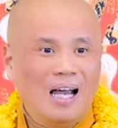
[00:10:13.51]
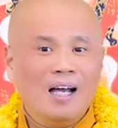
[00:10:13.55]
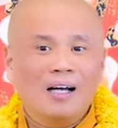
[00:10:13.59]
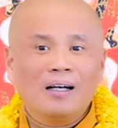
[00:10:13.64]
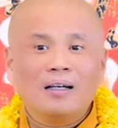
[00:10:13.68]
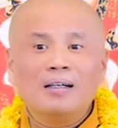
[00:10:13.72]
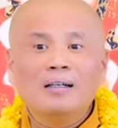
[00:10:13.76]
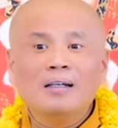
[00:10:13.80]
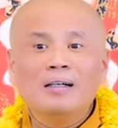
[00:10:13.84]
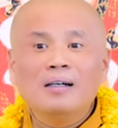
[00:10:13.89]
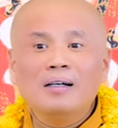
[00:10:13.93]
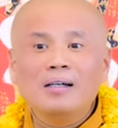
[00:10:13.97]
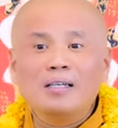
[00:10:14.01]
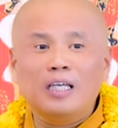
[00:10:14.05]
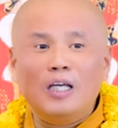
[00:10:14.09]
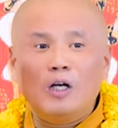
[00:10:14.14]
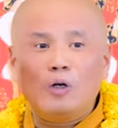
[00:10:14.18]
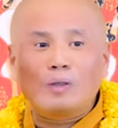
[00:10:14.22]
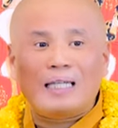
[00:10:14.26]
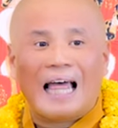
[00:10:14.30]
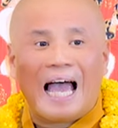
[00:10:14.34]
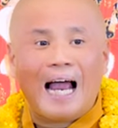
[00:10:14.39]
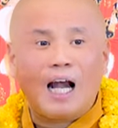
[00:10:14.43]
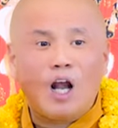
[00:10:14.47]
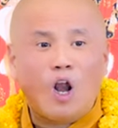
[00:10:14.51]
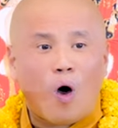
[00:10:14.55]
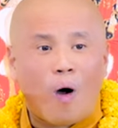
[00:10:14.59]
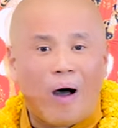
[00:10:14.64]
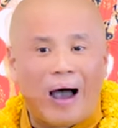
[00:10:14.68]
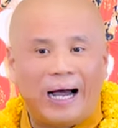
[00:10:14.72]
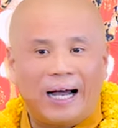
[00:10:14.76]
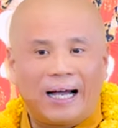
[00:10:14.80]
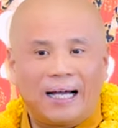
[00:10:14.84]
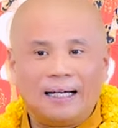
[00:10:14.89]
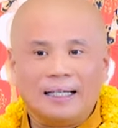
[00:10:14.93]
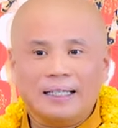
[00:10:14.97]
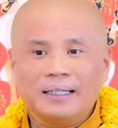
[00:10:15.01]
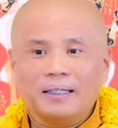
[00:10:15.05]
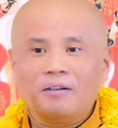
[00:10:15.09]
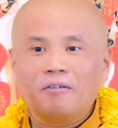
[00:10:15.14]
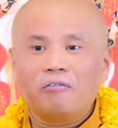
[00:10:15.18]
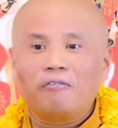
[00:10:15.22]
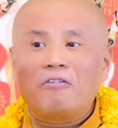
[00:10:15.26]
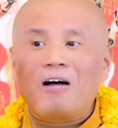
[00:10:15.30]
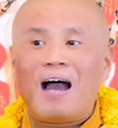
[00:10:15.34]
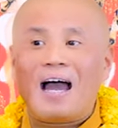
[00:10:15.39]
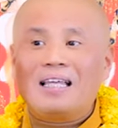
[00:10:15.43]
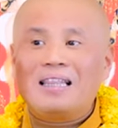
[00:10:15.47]
Người nhiều tán loạn
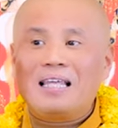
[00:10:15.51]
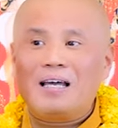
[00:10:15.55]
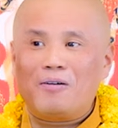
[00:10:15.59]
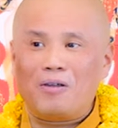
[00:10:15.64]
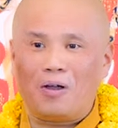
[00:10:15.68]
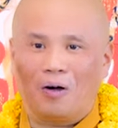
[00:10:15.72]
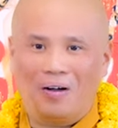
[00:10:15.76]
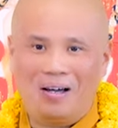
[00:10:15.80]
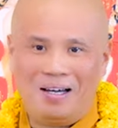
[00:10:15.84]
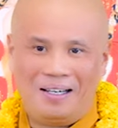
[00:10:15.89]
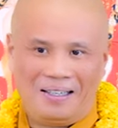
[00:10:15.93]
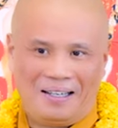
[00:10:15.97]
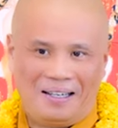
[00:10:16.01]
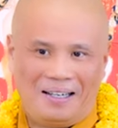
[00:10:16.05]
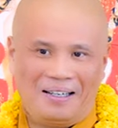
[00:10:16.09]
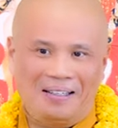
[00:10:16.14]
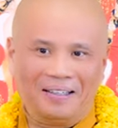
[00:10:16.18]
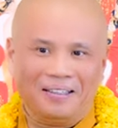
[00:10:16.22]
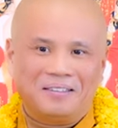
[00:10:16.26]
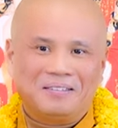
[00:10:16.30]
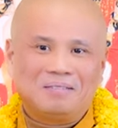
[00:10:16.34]
phải theo dõi hơi thở.